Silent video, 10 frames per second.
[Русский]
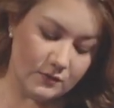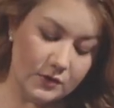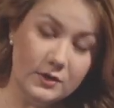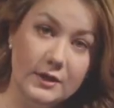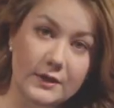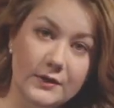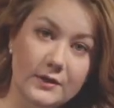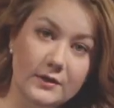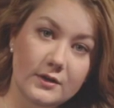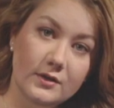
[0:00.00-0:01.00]
Вот ты,
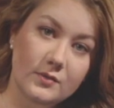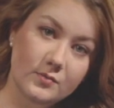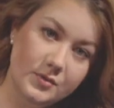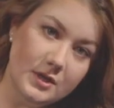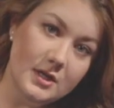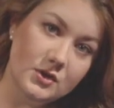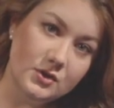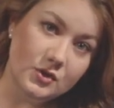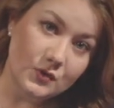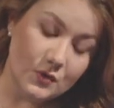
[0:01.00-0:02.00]

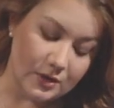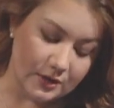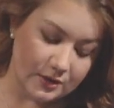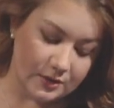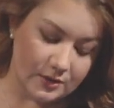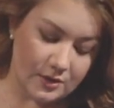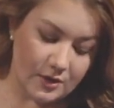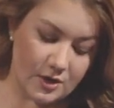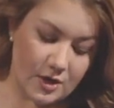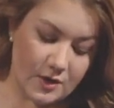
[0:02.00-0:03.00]
прилежный школьник.
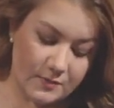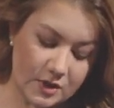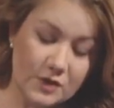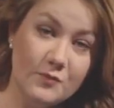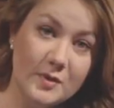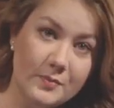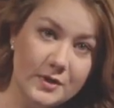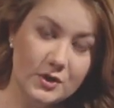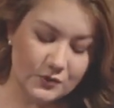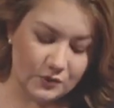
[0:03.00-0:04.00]
Бежим в
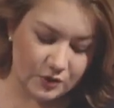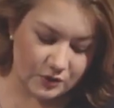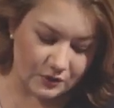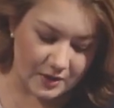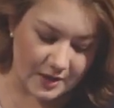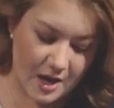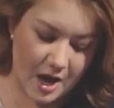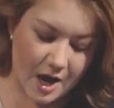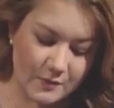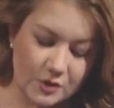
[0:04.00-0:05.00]
припрыжку, что ли,
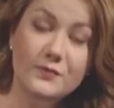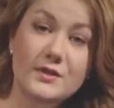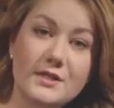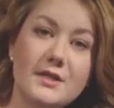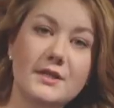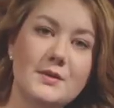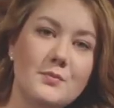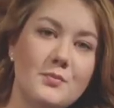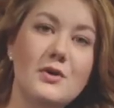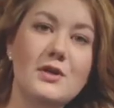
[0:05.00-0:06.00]
а может в цирк,
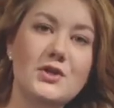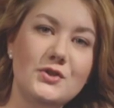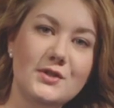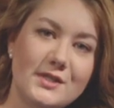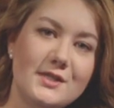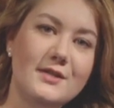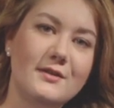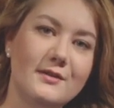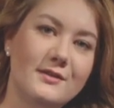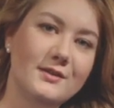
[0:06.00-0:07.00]
тем более, что
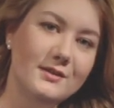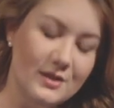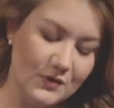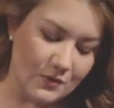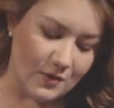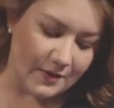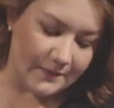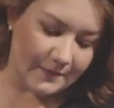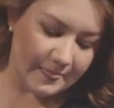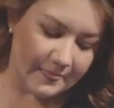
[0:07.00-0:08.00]
цирк
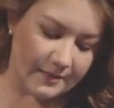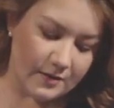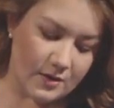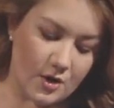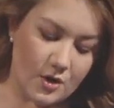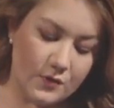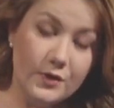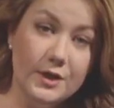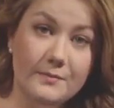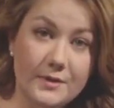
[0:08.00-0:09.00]
недалеко.
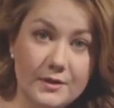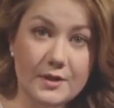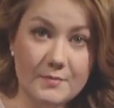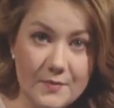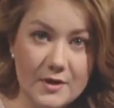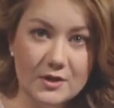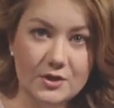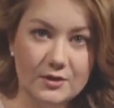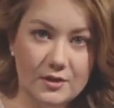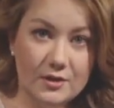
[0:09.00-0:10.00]
Вы, милая
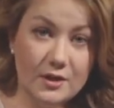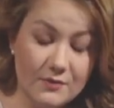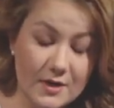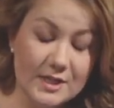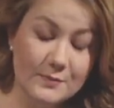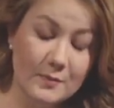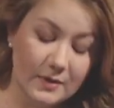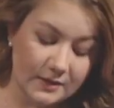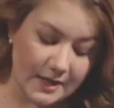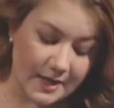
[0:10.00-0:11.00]
мамаша, давайте
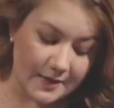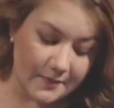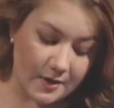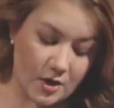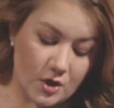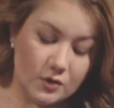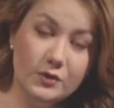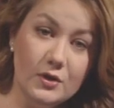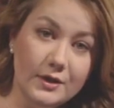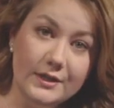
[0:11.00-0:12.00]
поболтаем, но
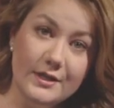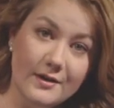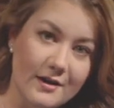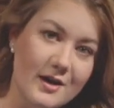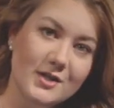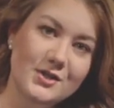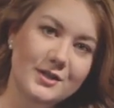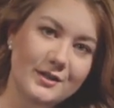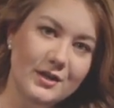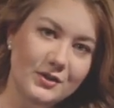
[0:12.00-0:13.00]
только не о
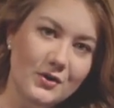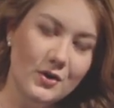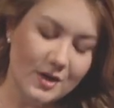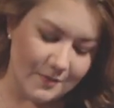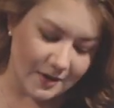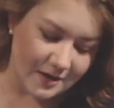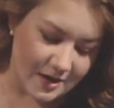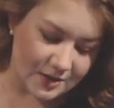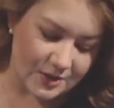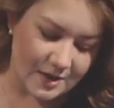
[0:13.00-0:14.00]
кашах и не о долгом
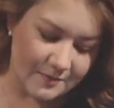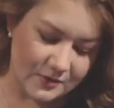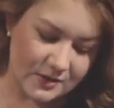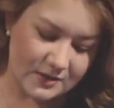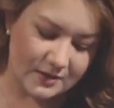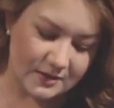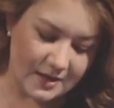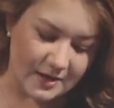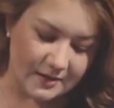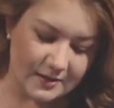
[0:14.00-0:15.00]
кашле, а просто
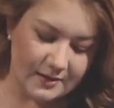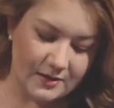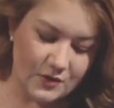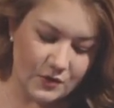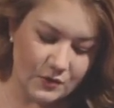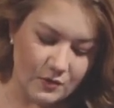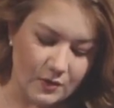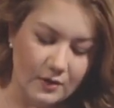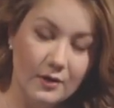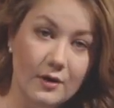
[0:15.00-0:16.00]
так,
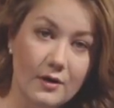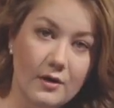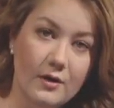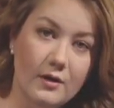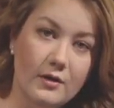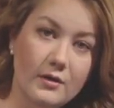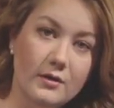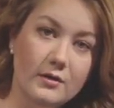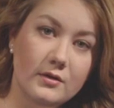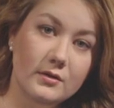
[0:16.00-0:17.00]
легко.
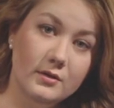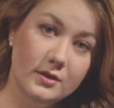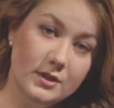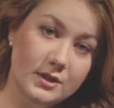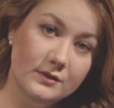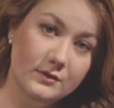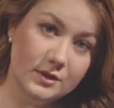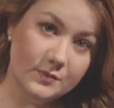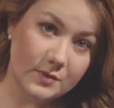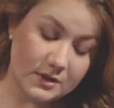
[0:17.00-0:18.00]
Красивый
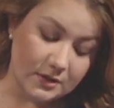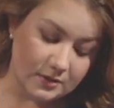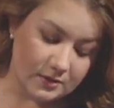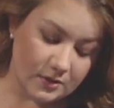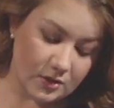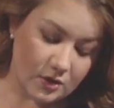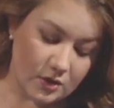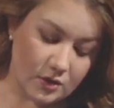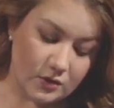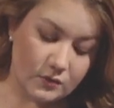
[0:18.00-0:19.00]
господин,
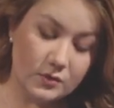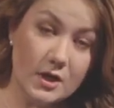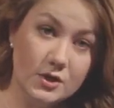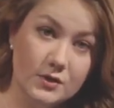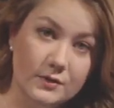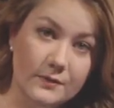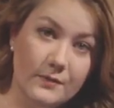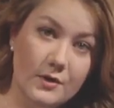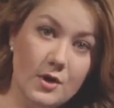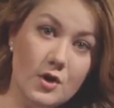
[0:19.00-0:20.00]
куда же вы?
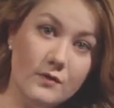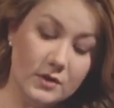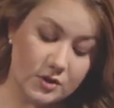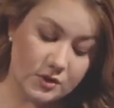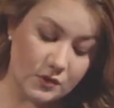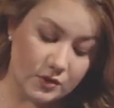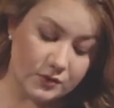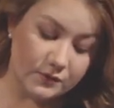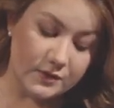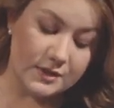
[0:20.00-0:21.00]
Ваш
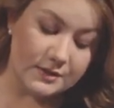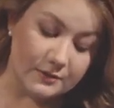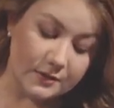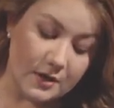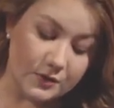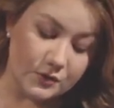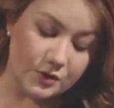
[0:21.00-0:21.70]
зонт выстрелил, как